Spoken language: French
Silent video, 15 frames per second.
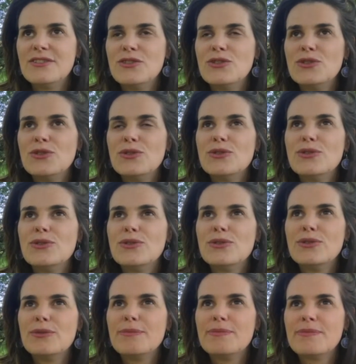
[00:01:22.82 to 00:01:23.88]

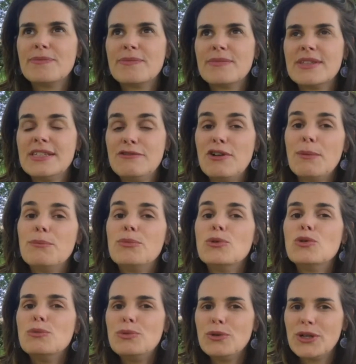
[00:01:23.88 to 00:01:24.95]
d'y voir
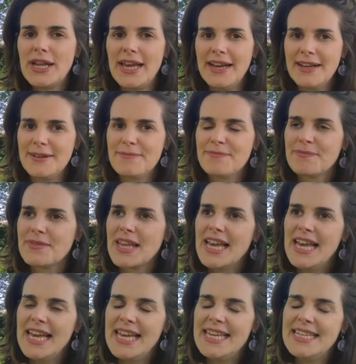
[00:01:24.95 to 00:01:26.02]
beaucoup plus clair.
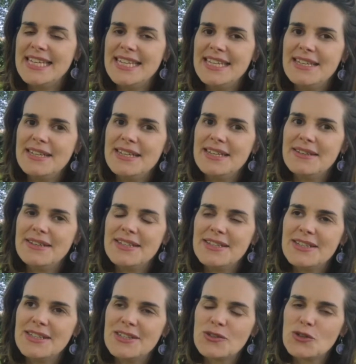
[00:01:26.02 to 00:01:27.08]
Et
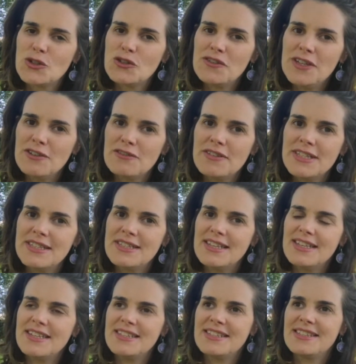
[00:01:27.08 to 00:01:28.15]
ce que je fais en
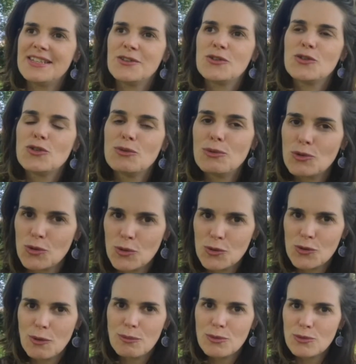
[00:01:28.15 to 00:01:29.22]
fait, c'est que bon, je
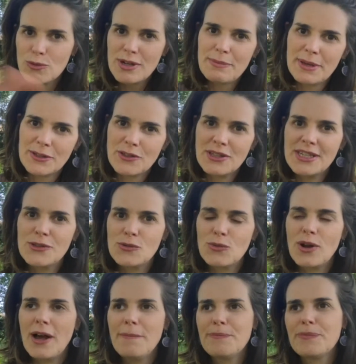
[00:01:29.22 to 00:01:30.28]
ressens beaucoup les personnes qui
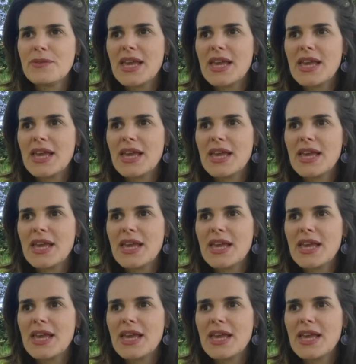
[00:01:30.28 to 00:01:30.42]
sont là.